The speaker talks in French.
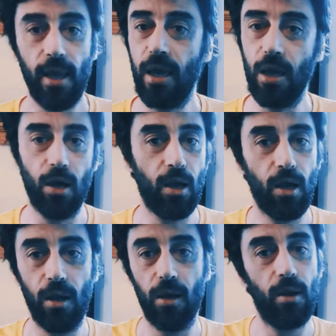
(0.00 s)
et
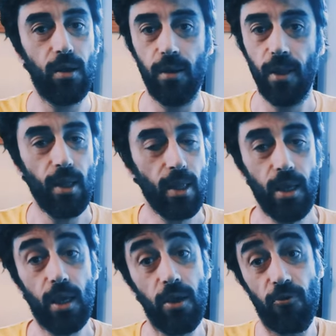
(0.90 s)

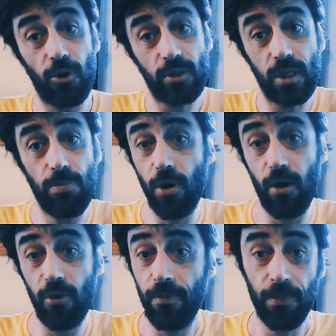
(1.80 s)
ils font ce qu'ils
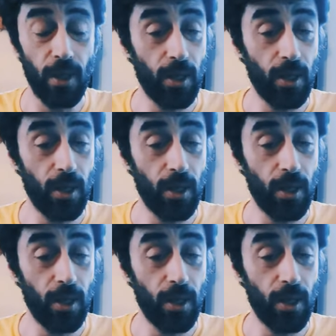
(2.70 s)
peuvent,